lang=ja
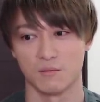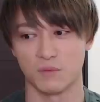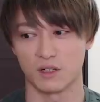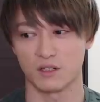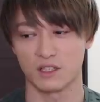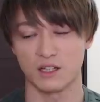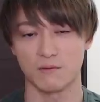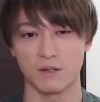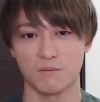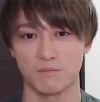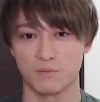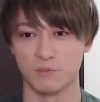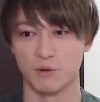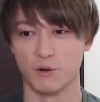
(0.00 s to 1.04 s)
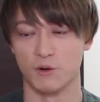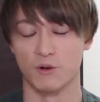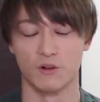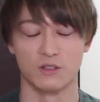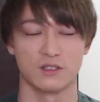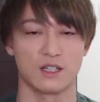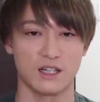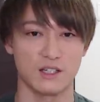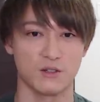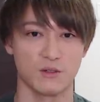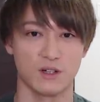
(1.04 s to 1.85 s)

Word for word: まあ草マップも最初